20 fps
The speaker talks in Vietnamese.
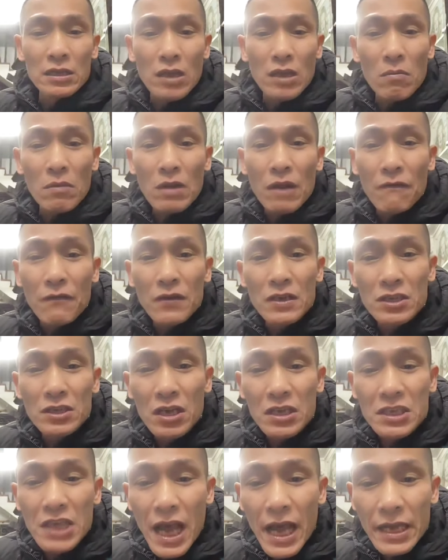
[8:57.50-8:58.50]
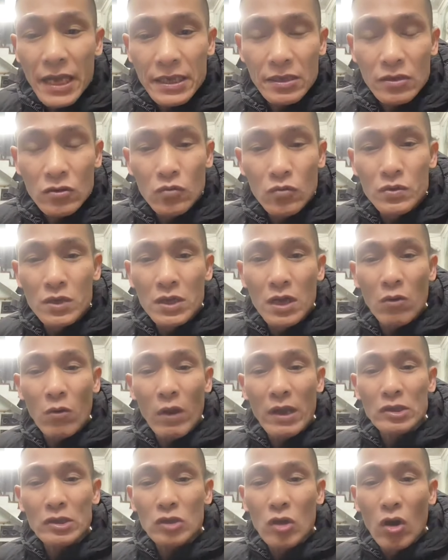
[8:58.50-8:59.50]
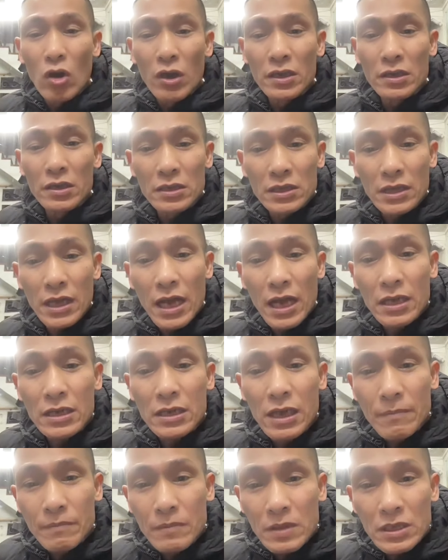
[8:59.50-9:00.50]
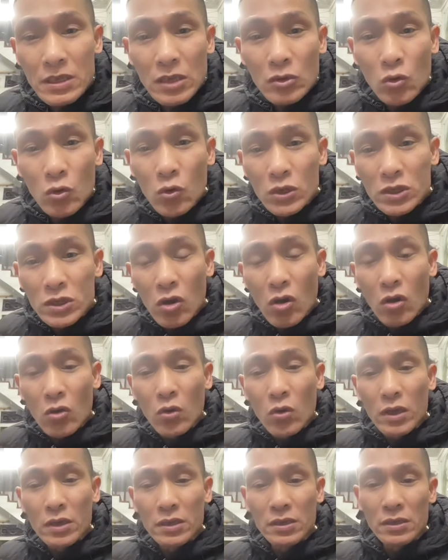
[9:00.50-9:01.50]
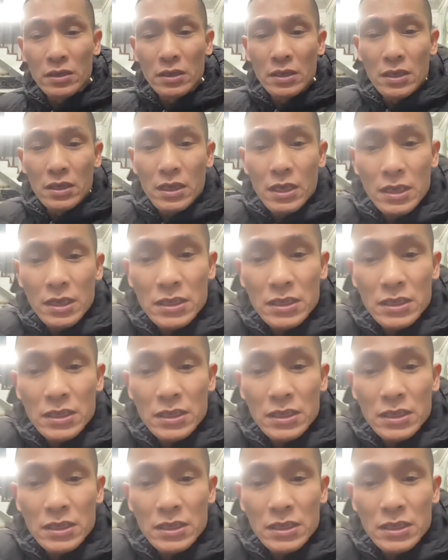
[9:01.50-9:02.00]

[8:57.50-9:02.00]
à, trong các phân trường trại cũng như là ngoài xã hội người ta đẳng cấp từ nhà tù đến xã hội luôn